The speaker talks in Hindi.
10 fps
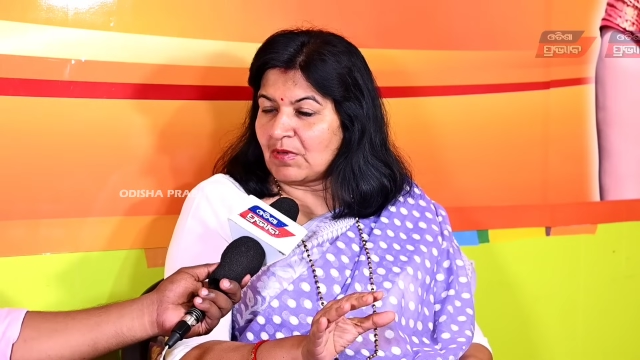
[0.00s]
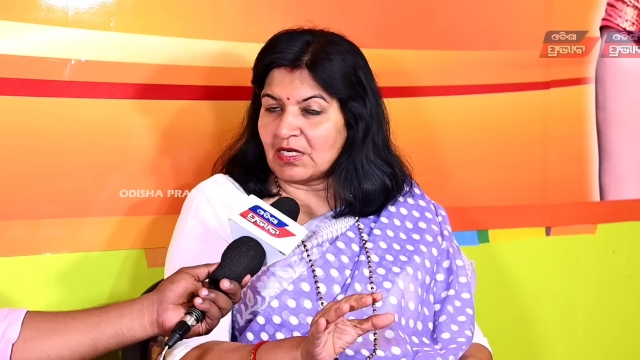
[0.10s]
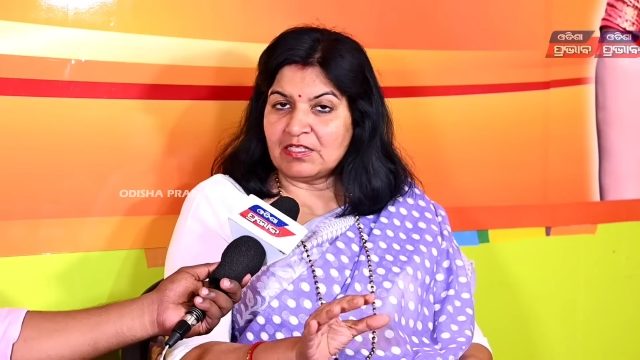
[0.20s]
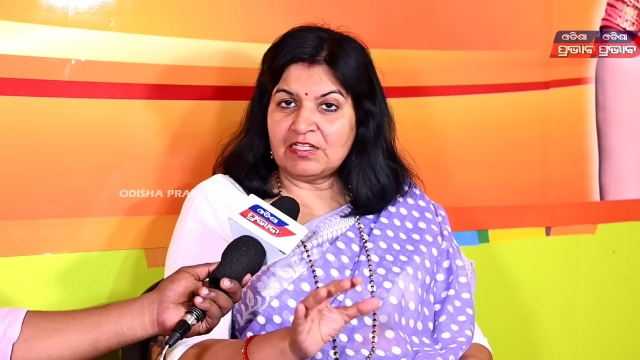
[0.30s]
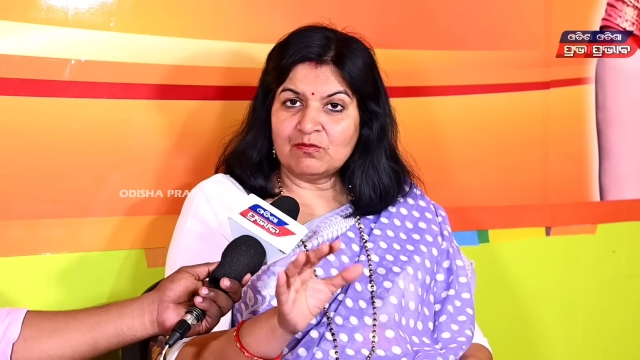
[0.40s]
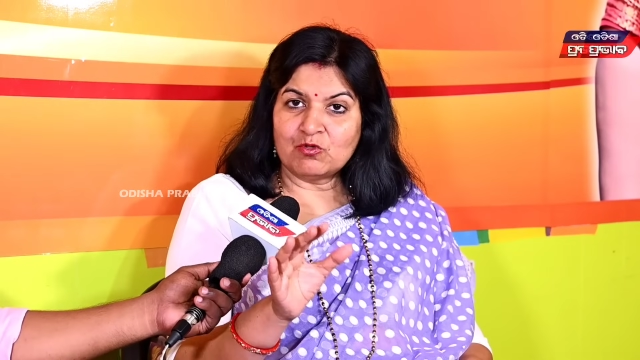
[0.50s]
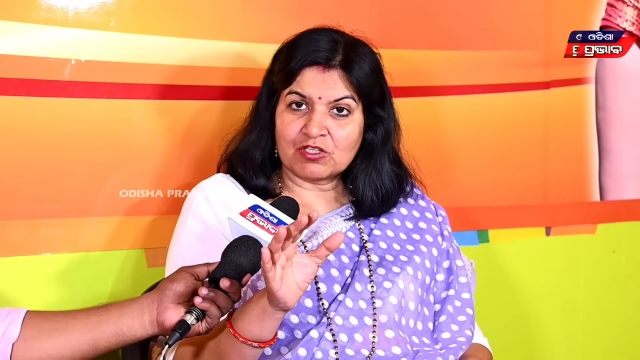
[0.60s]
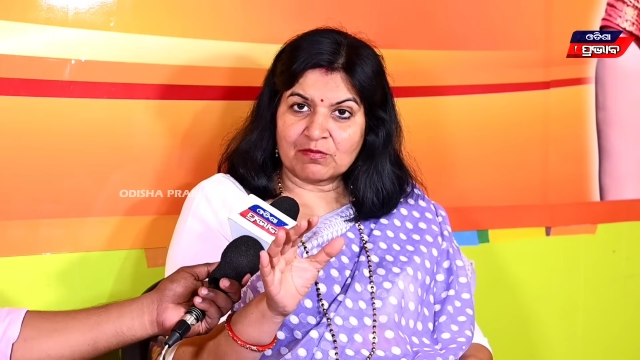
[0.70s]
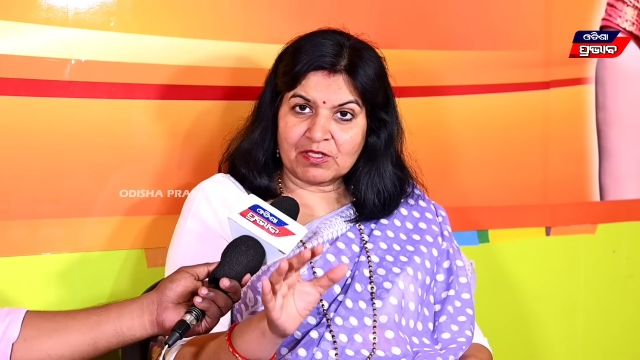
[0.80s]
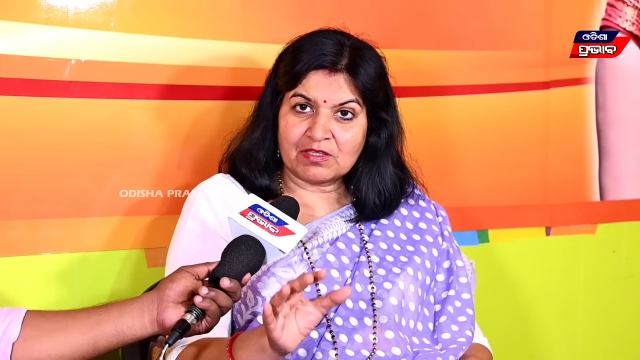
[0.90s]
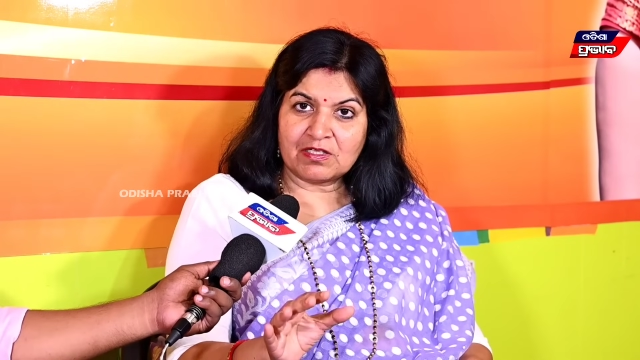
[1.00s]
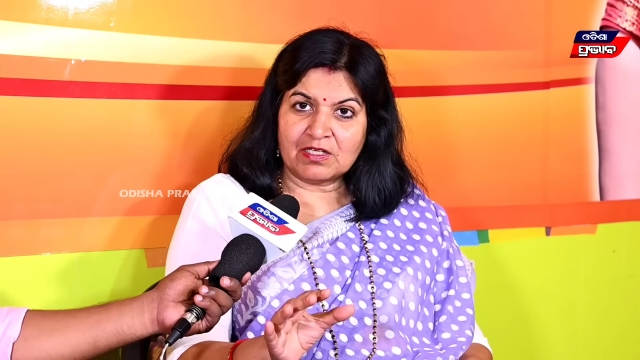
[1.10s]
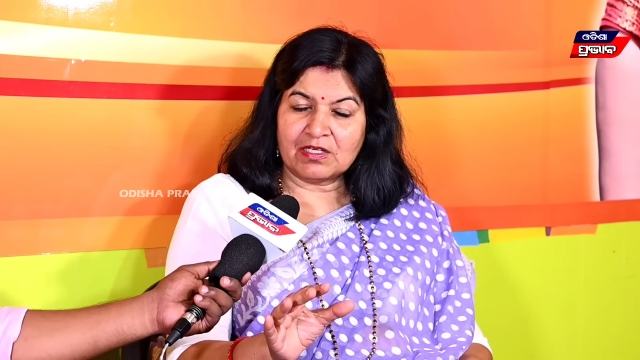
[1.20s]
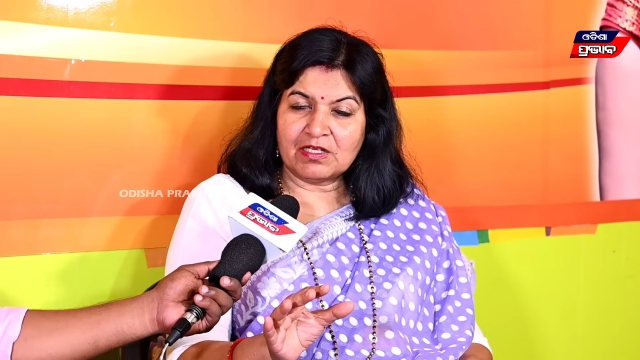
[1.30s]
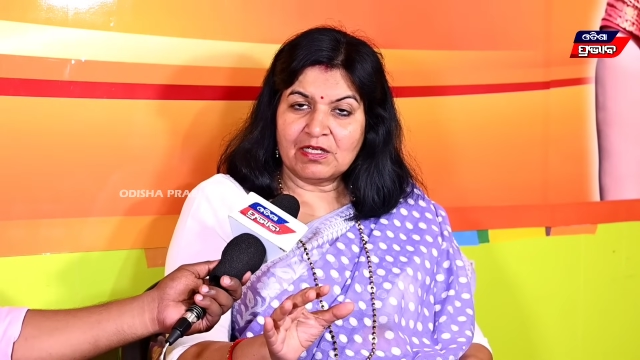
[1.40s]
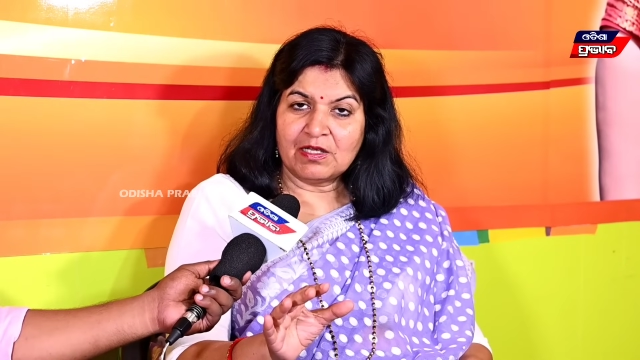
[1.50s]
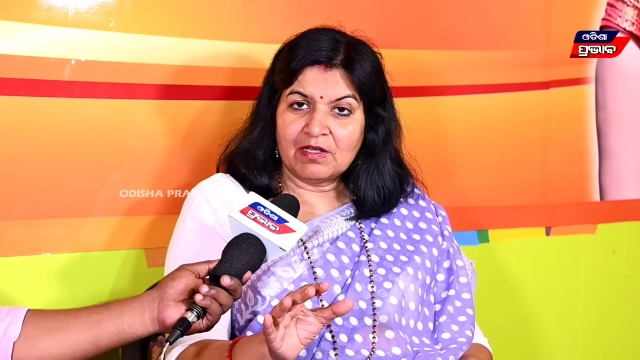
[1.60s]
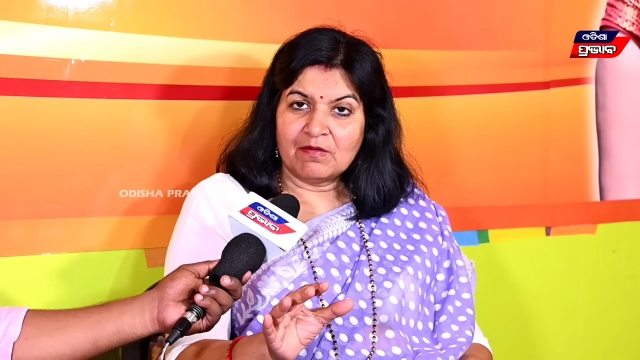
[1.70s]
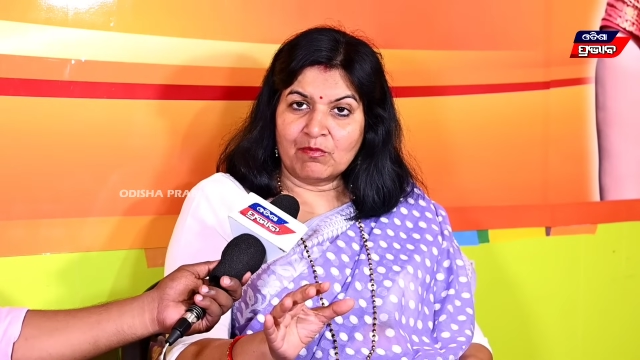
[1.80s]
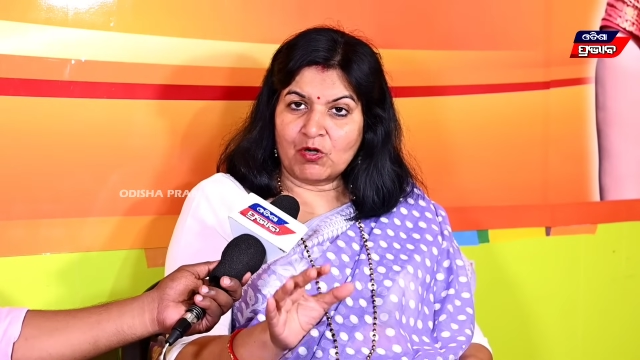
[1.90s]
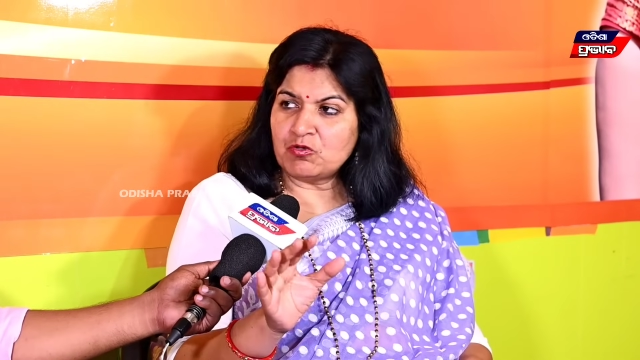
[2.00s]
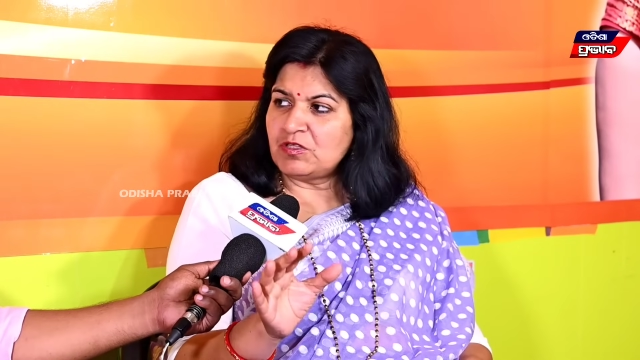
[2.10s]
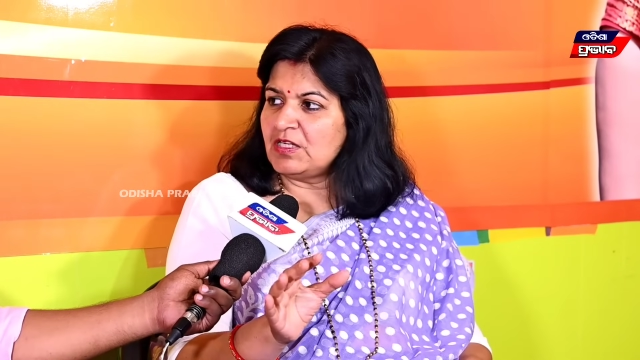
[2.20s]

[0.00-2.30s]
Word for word: माननीय मुख्यमंत्री बहुत